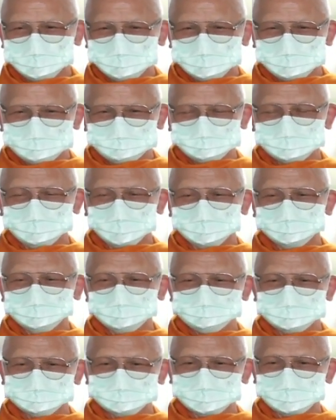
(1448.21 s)
เบาหวานเกิดมา
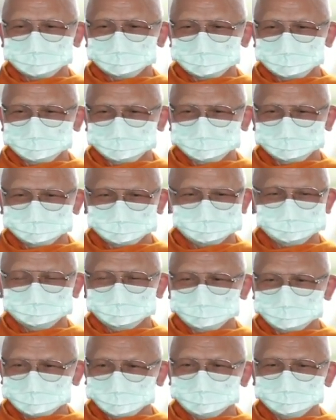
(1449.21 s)
จากอะไร เรา
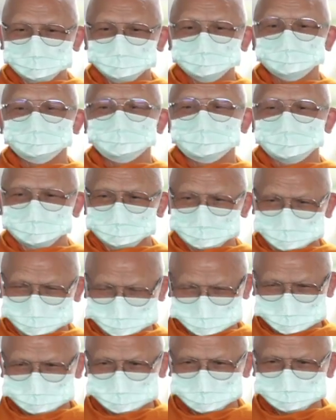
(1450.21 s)
ก็ได้รู้กันนะว่า
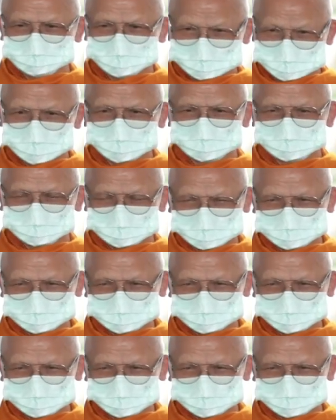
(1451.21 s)
มันมาจากอะไร